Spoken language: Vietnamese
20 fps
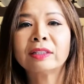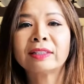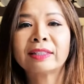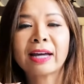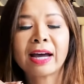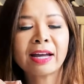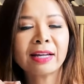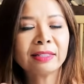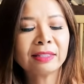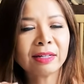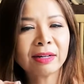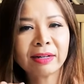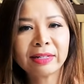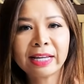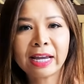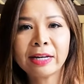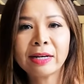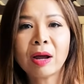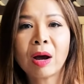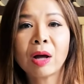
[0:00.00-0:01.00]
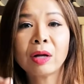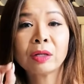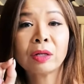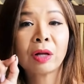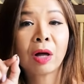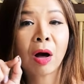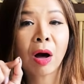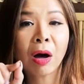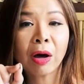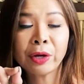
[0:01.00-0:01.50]
Cái tờ giấy đó
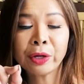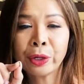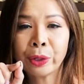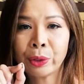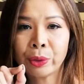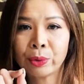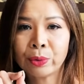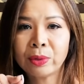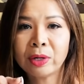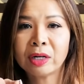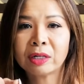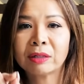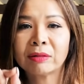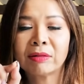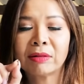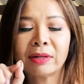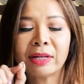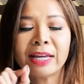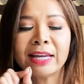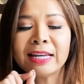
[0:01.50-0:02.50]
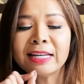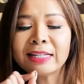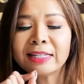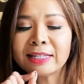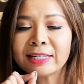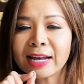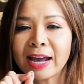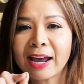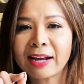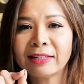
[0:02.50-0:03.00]
có hiệu lực y
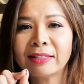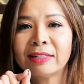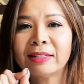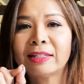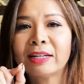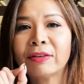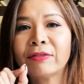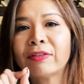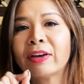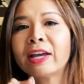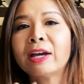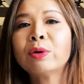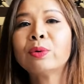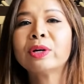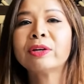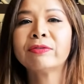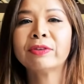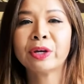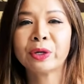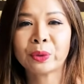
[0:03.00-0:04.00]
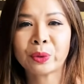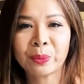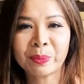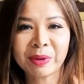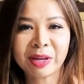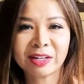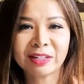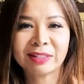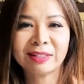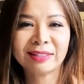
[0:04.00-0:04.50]
chang như cái vé quay về của
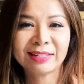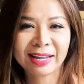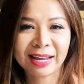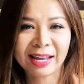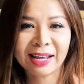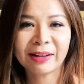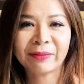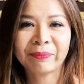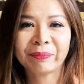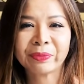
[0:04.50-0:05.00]
mình nha.